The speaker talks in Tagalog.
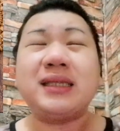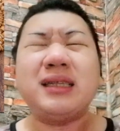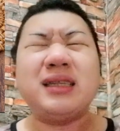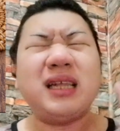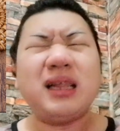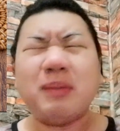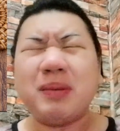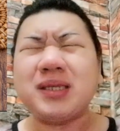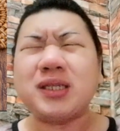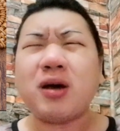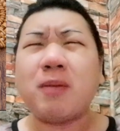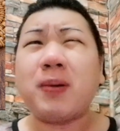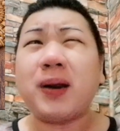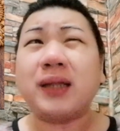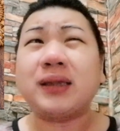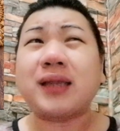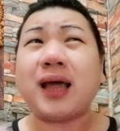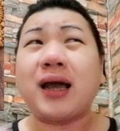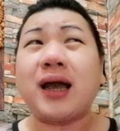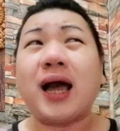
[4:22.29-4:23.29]
Hindi naman
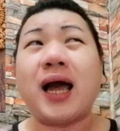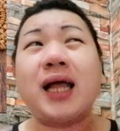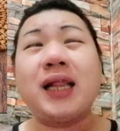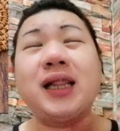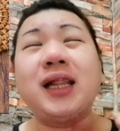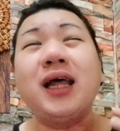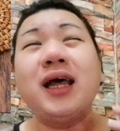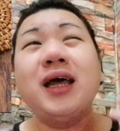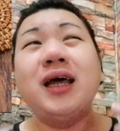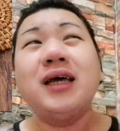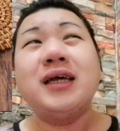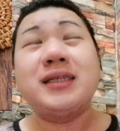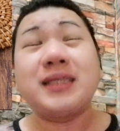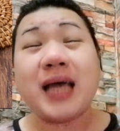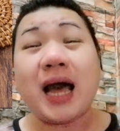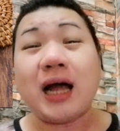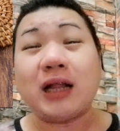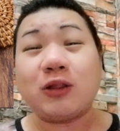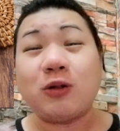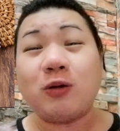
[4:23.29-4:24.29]
sobrang tagal,
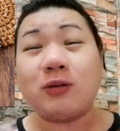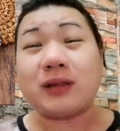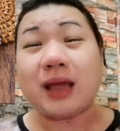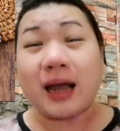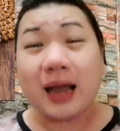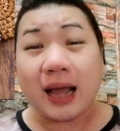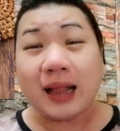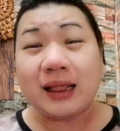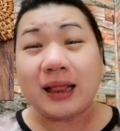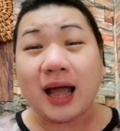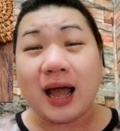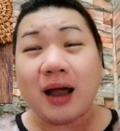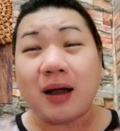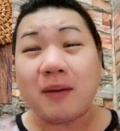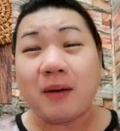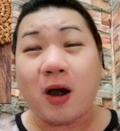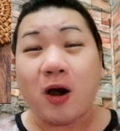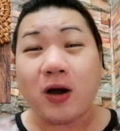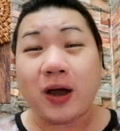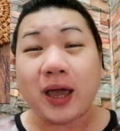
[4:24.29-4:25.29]
saktong tagal
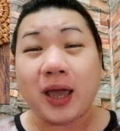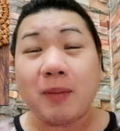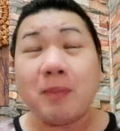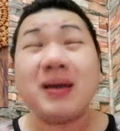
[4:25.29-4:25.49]
lang, okay?